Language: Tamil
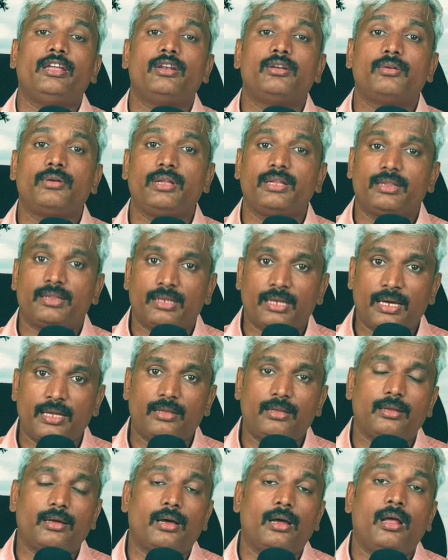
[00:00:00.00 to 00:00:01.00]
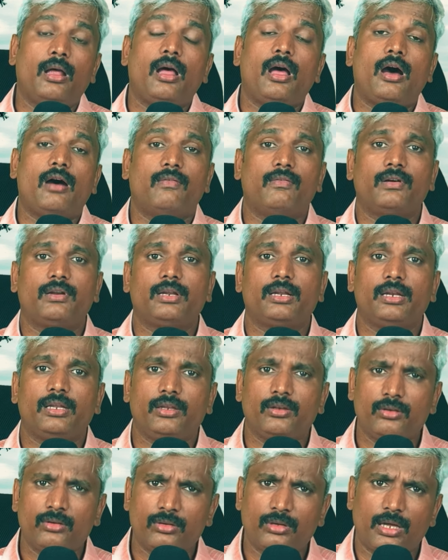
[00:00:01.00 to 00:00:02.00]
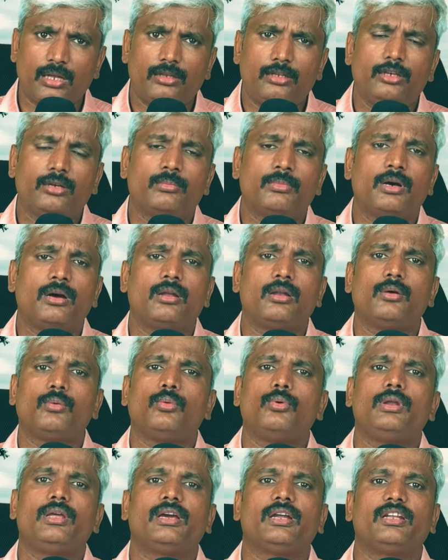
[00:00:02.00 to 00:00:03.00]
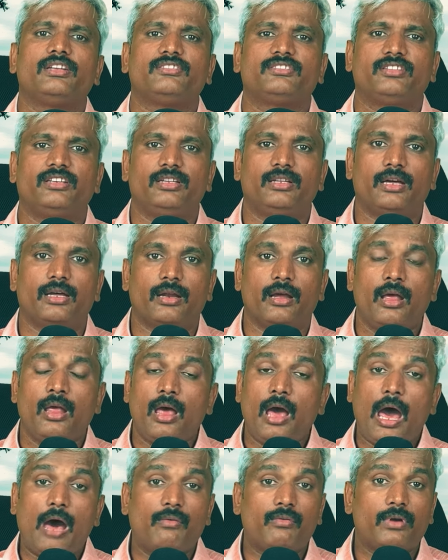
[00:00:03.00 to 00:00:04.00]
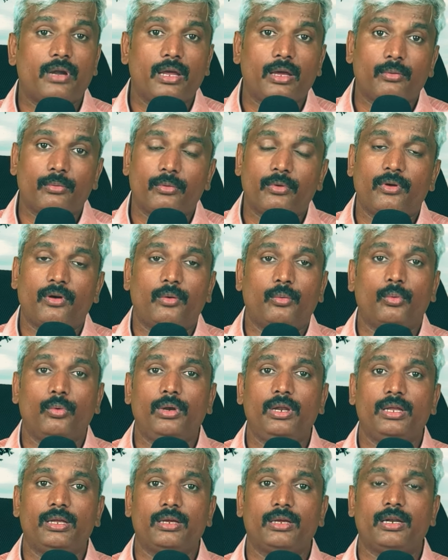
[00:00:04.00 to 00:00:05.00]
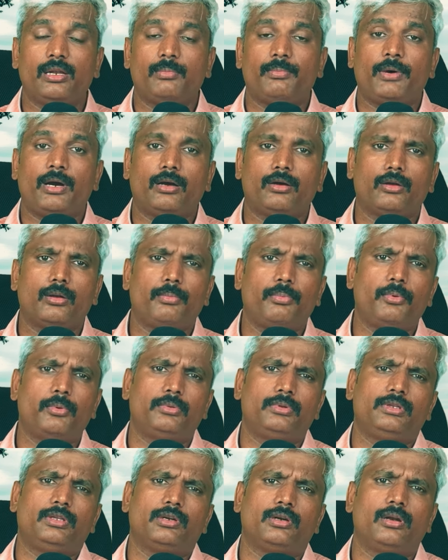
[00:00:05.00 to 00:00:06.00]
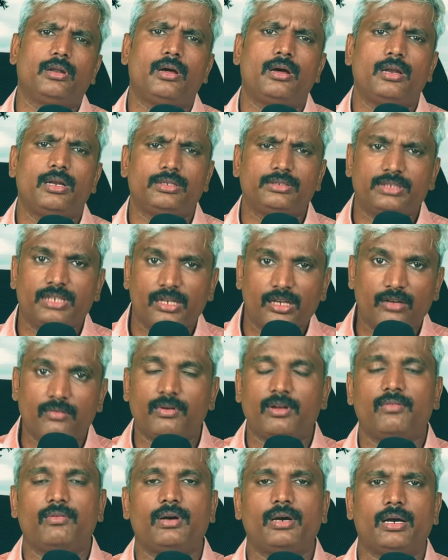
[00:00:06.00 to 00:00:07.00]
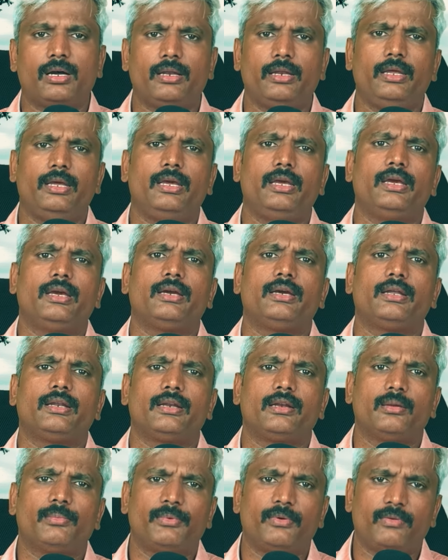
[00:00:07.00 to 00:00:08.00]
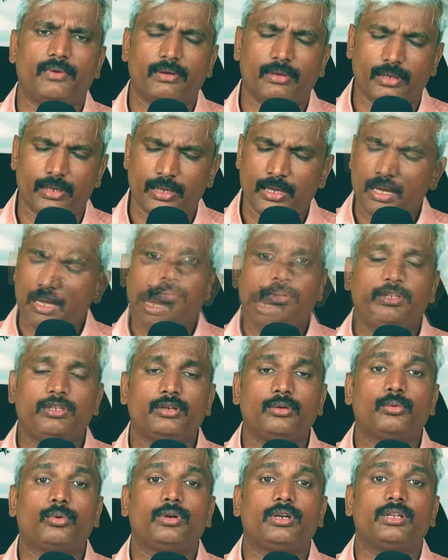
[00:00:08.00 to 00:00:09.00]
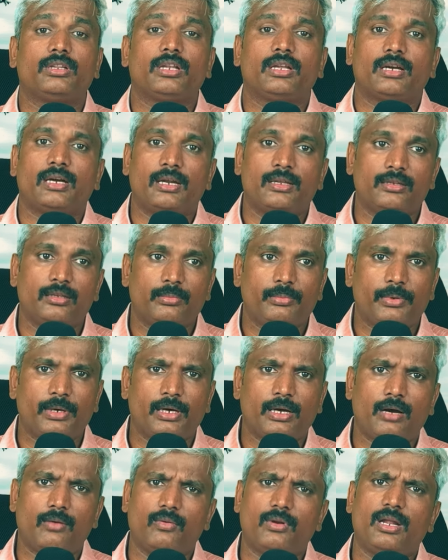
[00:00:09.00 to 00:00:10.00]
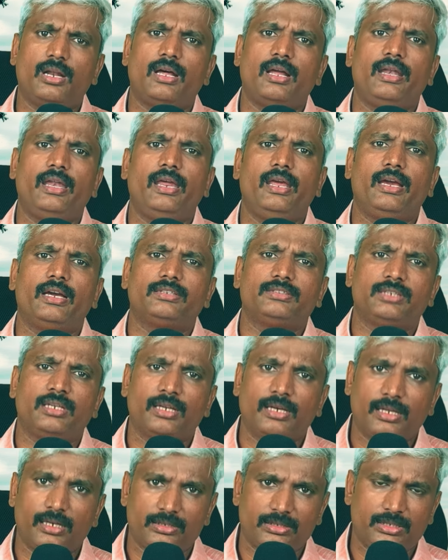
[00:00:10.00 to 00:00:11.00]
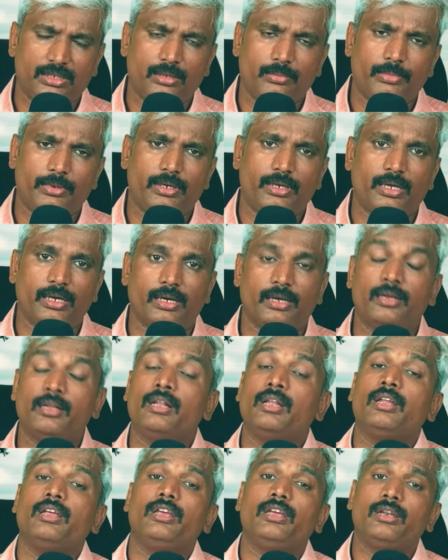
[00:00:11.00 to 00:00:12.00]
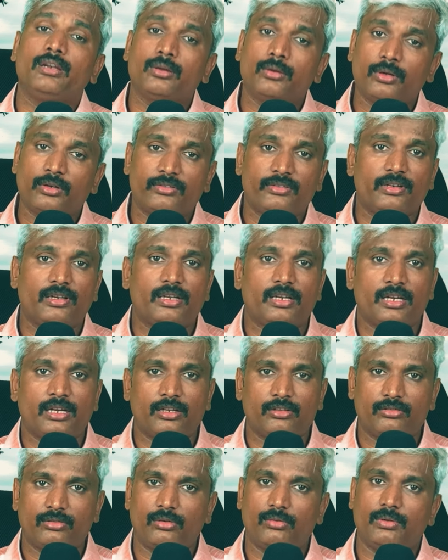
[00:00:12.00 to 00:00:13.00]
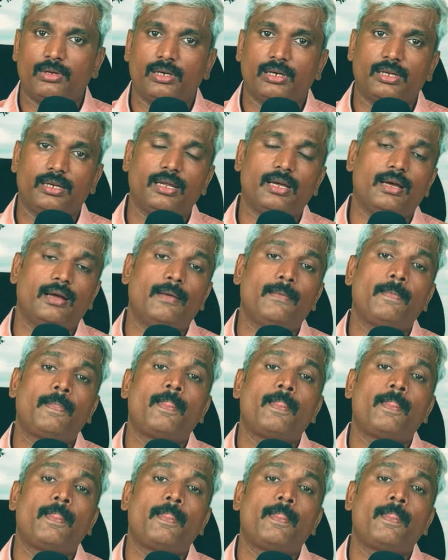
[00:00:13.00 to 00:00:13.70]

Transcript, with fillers: என்னுடைய தாத்தா அவர்கள் இன்னும் அதிகமான ஊழியங்களை செய்தார் அவருடைய ஊழியங்களை பார்க்குறப்போ திரளான ஜனங்க வருவாங்க அநேகர் என்ன பண்ணுவாங்க வந்து கூட்டத்தில் கலந்துப்பாங்க அவரால் அநேக ஜனங்கள் ரசிக்கப்பட்டாங்க இன்னும் ஒரு சிலர் என்ன சொல்லுவாங்கன்னா